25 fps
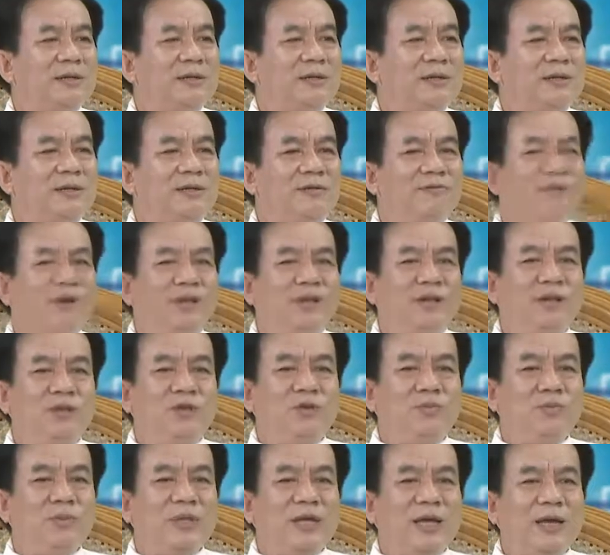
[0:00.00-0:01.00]
như vậy nếu
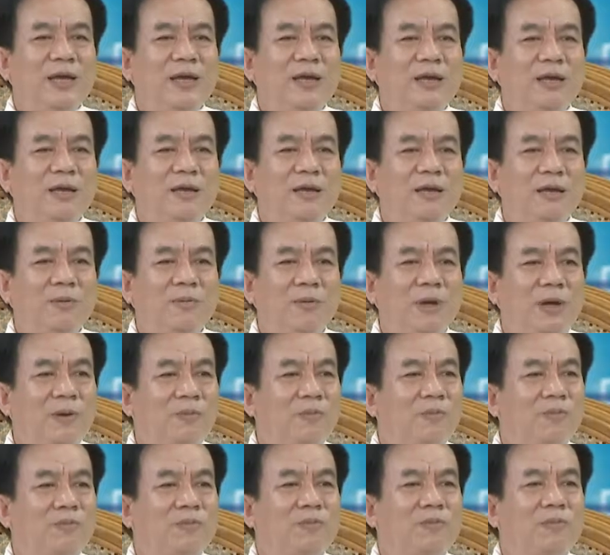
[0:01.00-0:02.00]
chúng ta cộng
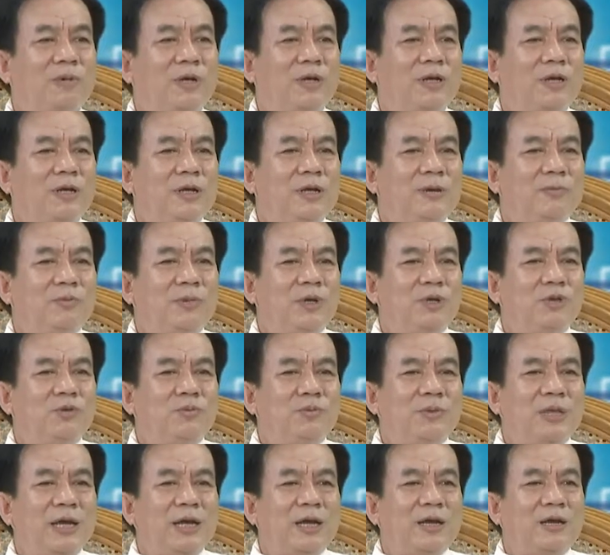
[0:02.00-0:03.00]
đồng mà
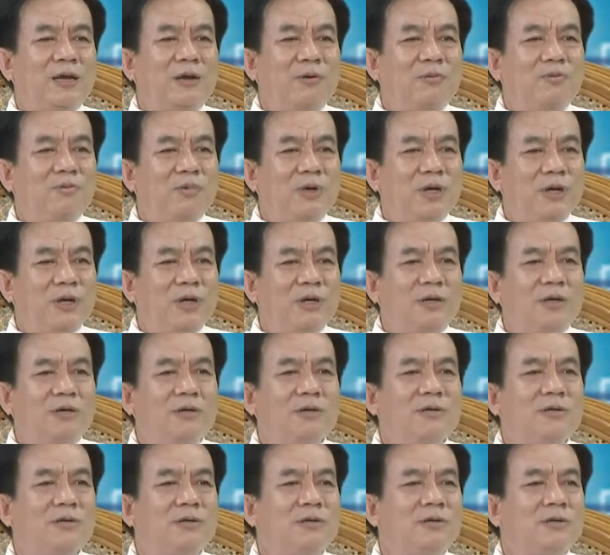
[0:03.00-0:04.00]
chúng ta không có
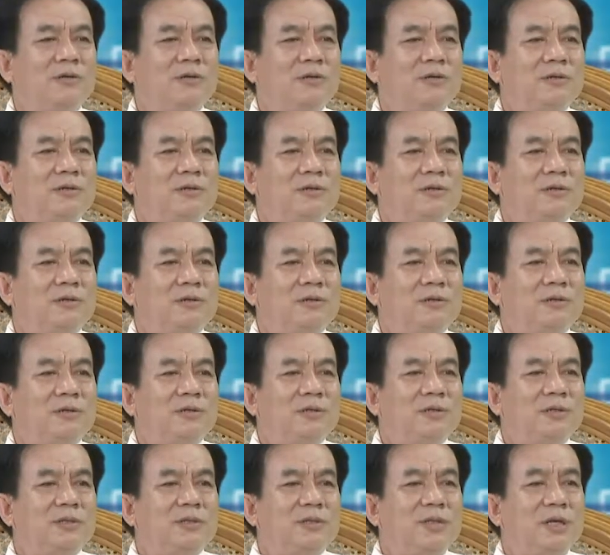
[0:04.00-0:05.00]
có
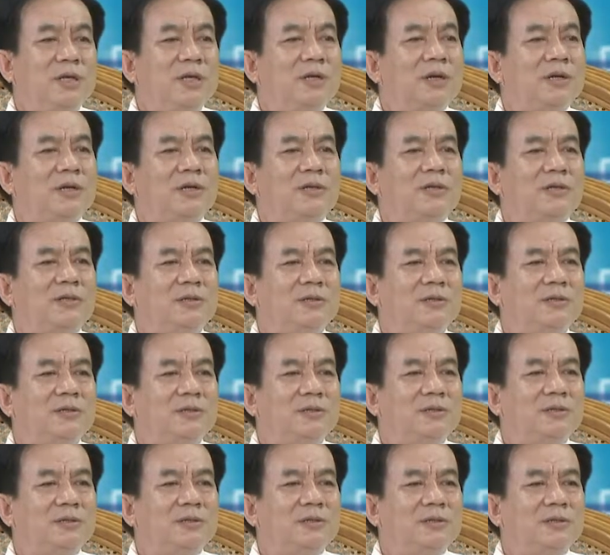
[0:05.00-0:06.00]
tích cực
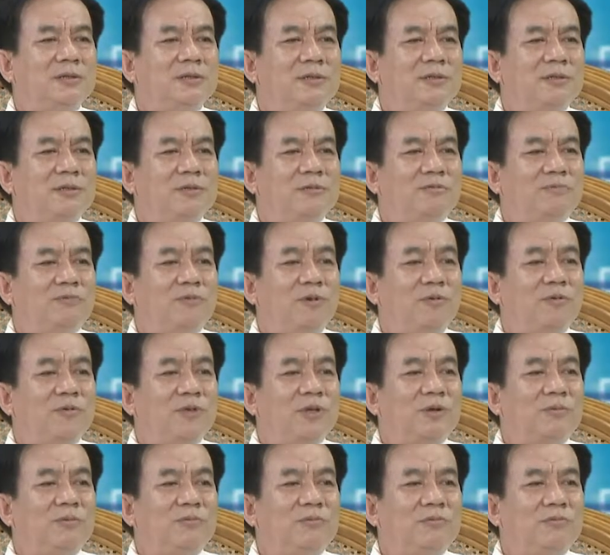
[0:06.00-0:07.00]
phòng
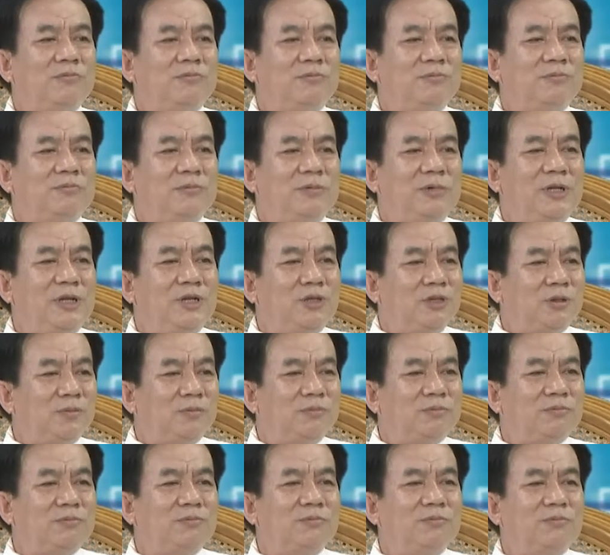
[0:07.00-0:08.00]
chống liên tục
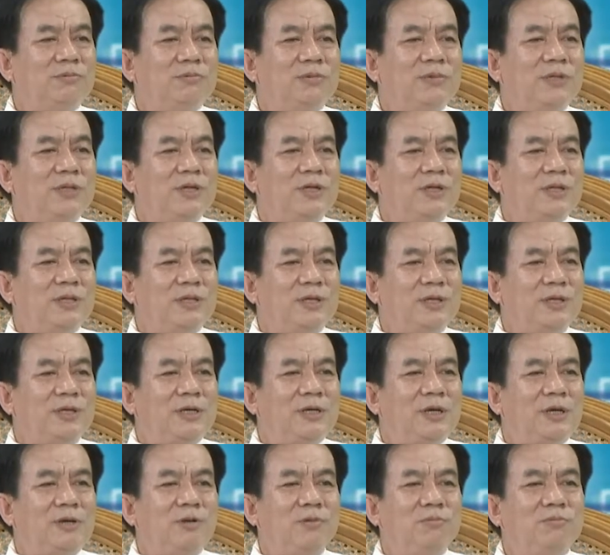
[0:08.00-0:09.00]
thì
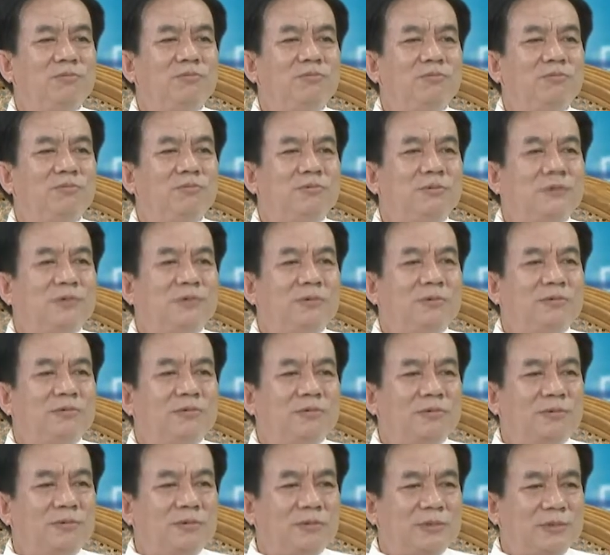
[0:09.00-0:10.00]
có lúc
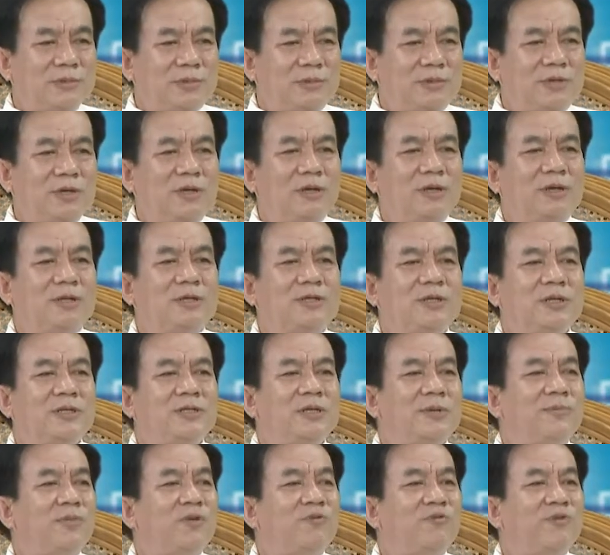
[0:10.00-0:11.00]
dịch,
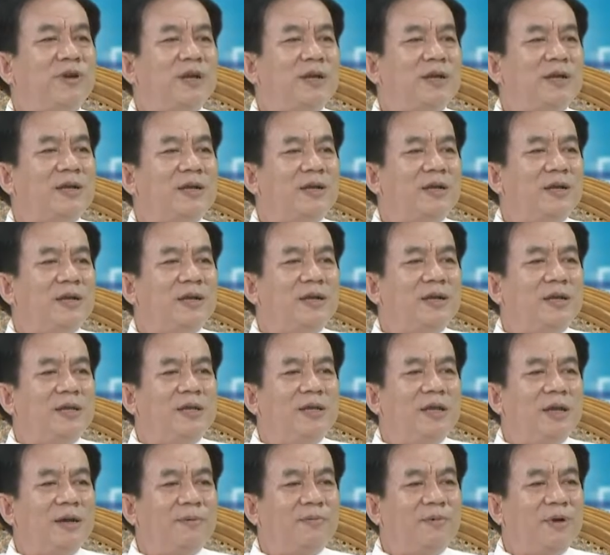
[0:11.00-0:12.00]
sẽ bùng phát dạ. lý
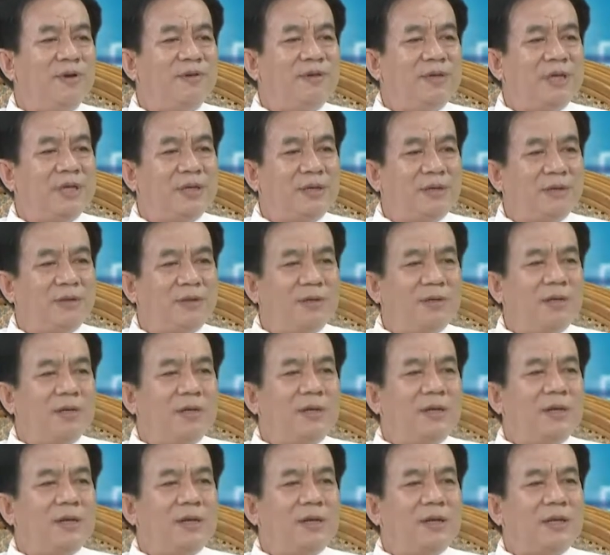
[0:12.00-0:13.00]
do bởi vì
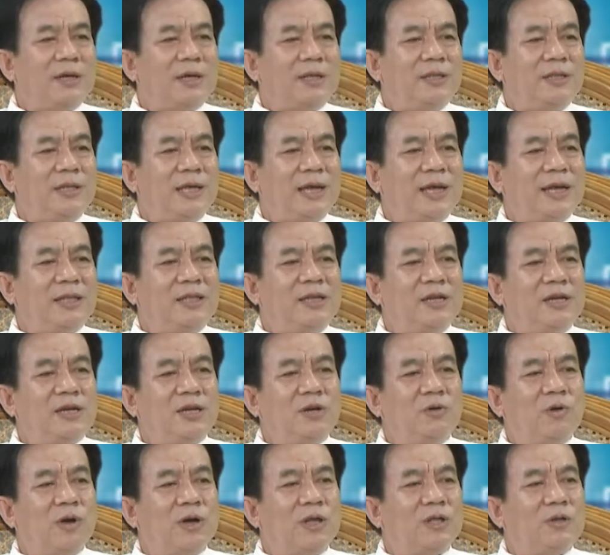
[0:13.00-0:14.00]
là chẳng như
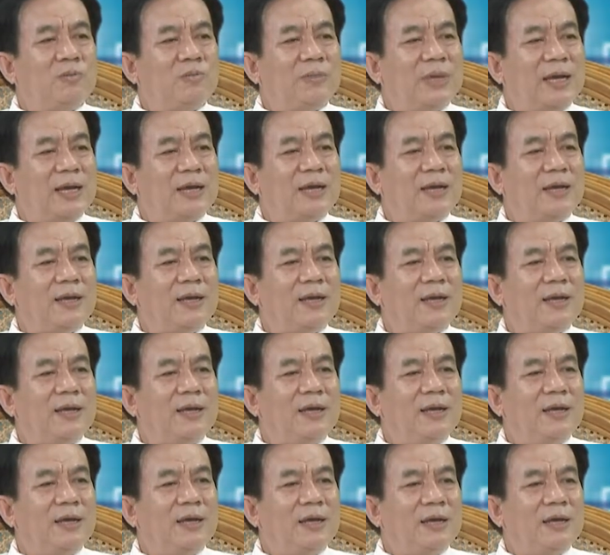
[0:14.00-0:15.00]
khánh hòa chúng ta
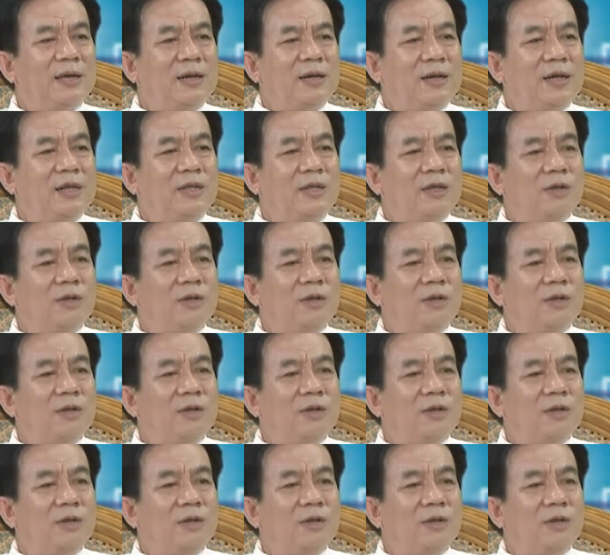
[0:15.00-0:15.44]
là nhiệt